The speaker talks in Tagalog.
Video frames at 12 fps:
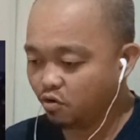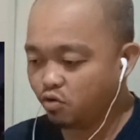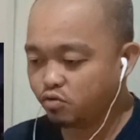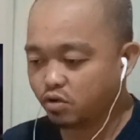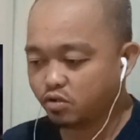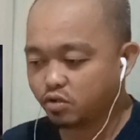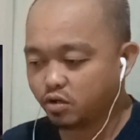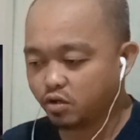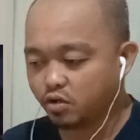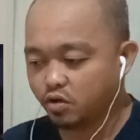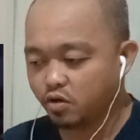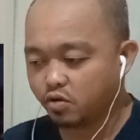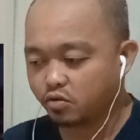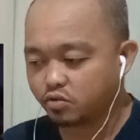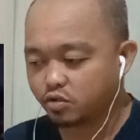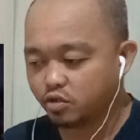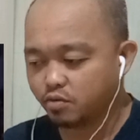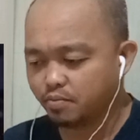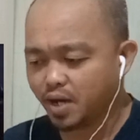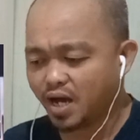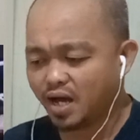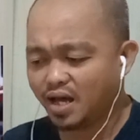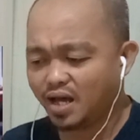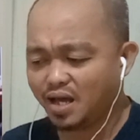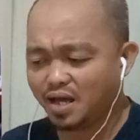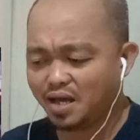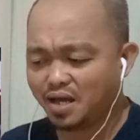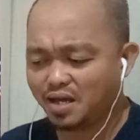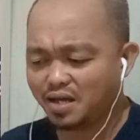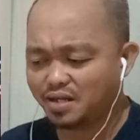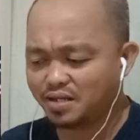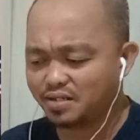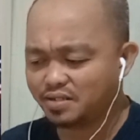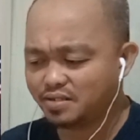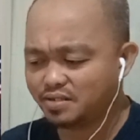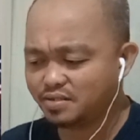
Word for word: Oh, ganda lang ikot ni Nipang.